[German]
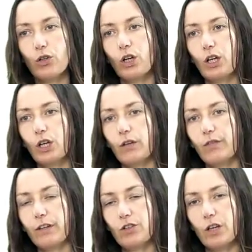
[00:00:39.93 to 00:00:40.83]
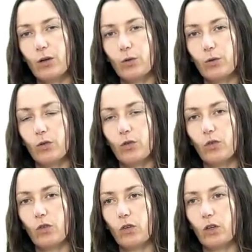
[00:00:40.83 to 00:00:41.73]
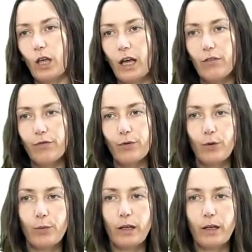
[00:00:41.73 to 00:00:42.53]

Und wir schauen uns dafür,